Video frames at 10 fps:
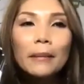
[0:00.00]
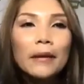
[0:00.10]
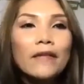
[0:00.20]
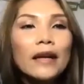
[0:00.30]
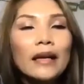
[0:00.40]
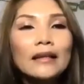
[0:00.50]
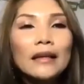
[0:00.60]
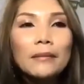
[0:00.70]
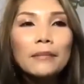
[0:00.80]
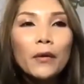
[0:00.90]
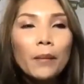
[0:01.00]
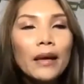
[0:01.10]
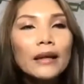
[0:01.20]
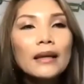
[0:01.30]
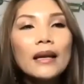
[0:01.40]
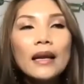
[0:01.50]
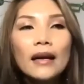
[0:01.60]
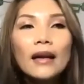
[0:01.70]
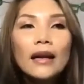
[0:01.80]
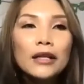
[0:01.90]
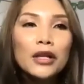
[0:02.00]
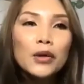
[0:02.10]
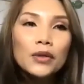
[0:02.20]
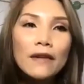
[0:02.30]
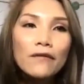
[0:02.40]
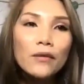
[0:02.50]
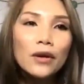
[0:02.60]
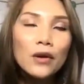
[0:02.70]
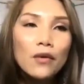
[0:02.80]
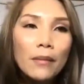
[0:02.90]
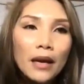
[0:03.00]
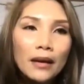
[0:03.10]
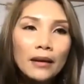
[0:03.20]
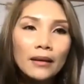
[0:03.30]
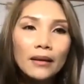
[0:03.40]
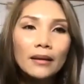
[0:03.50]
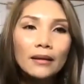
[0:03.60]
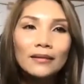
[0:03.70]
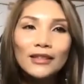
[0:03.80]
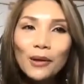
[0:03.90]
bởi vì anh chị cũng biết đó là rất là nhiều chị em phụ nữ của mình à,